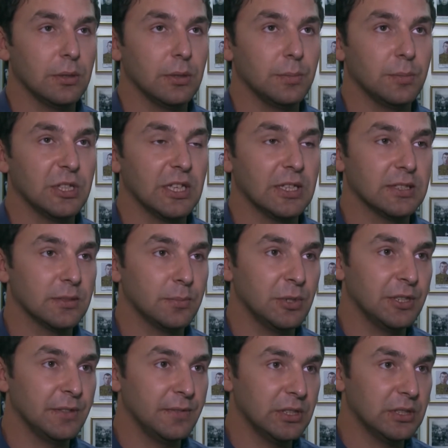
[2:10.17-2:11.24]
медаль за
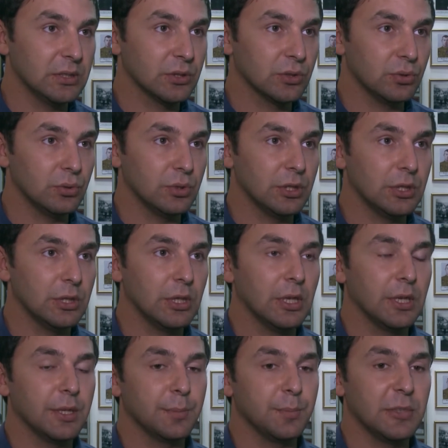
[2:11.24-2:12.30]
боевые заслуги,
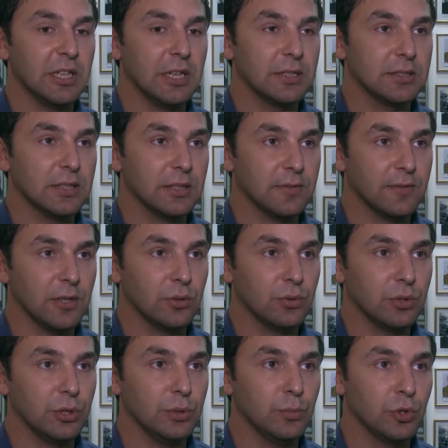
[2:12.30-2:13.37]
медаль за
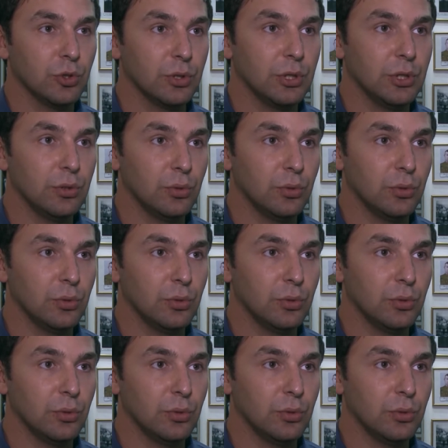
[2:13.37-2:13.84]
отвагу и многие